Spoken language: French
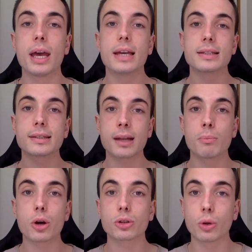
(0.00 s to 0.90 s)
C'est un
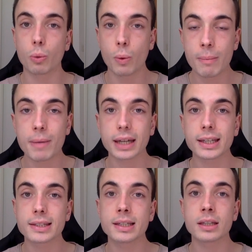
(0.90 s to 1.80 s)
blog de web
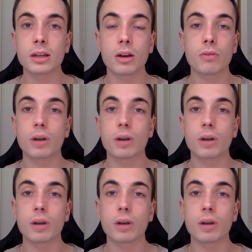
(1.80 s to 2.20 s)
marketing euh,